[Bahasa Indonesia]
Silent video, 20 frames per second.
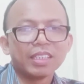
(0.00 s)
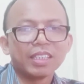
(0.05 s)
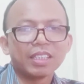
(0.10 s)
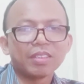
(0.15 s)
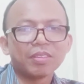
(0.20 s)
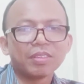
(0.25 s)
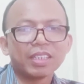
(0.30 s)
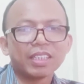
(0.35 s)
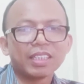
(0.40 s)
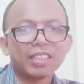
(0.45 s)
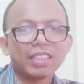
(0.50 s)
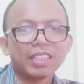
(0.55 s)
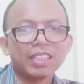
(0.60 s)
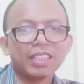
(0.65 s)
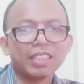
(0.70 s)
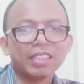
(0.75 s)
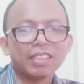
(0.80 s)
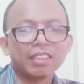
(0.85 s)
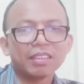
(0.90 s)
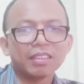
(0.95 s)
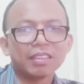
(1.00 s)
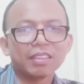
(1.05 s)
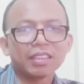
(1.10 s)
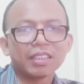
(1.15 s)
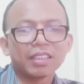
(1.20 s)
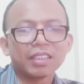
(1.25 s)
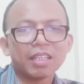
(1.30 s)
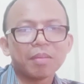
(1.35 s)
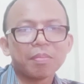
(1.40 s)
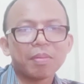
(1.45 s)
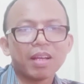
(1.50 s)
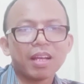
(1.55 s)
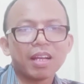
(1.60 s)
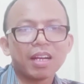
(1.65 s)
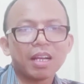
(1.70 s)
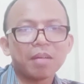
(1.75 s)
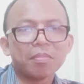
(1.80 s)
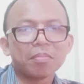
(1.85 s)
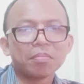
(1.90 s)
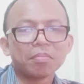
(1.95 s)
itu jadi eh, kita
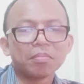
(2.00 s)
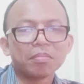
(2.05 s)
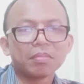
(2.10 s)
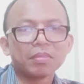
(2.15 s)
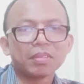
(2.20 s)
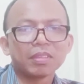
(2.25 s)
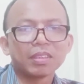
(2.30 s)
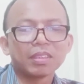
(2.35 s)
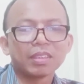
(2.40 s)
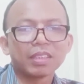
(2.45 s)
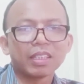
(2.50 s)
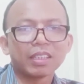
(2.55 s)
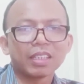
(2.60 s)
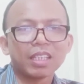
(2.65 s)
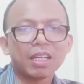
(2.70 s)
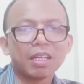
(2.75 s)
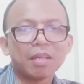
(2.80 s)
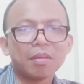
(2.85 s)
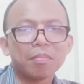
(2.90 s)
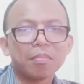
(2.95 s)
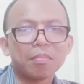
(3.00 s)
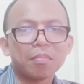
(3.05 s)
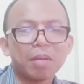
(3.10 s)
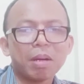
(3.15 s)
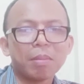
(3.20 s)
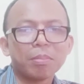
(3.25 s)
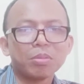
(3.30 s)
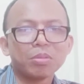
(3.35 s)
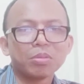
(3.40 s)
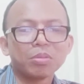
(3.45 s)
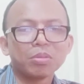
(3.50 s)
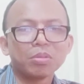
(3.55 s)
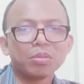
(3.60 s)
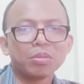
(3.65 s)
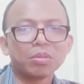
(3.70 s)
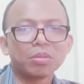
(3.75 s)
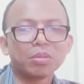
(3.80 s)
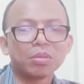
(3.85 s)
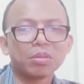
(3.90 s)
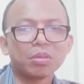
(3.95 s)
berharap kita mampu
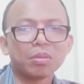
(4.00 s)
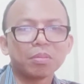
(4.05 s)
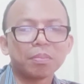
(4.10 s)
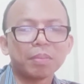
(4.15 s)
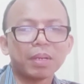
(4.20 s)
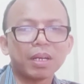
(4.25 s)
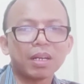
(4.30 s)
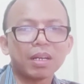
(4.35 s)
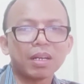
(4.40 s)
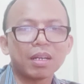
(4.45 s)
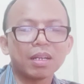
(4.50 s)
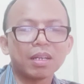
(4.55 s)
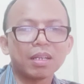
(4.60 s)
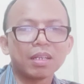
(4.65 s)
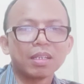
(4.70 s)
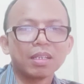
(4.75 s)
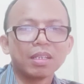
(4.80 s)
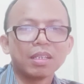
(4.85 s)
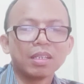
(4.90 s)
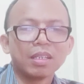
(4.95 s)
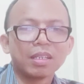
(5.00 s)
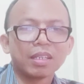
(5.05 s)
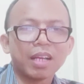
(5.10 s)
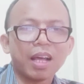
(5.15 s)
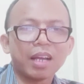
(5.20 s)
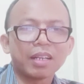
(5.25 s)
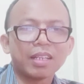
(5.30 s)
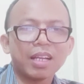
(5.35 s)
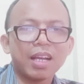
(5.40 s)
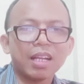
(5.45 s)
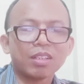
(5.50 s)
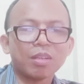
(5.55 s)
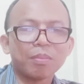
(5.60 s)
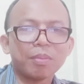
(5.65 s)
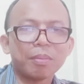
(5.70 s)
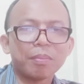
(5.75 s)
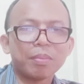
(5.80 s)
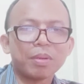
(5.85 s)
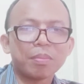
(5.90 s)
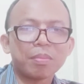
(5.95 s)
untuk berkarya
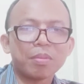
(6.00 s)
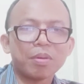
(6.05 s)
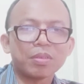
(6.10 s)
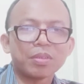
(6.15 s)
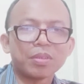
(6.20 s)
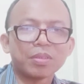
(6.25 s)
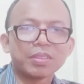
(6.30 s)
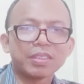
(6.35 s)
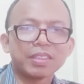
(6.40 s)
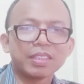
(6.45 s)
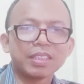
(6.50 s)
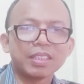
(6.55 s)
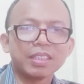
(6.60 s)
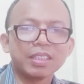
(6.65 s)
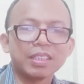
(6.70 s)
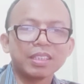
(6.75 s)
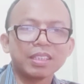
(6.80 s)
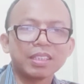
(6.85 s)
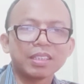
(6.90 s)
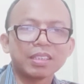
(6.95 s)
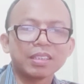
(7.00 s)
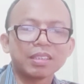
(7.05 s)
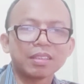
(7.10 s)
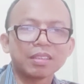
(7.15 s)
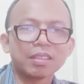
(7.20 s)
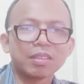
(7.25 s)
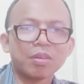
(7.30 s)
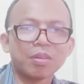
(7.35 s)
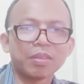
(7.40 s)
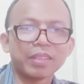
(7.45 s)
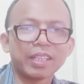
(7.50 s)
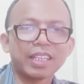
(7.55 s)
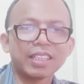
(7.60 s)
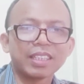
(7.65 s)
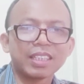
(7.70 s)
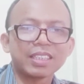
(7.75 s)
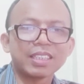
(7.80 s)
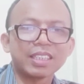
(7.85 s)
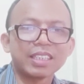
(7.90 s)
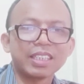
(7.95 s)
ataupun berproduksi konten
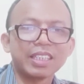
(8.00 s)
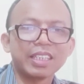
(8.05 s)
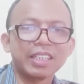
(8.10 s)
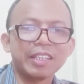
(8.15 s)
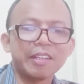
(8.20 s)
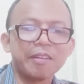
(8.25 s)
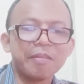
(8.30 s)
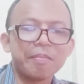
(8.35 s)
tersendiri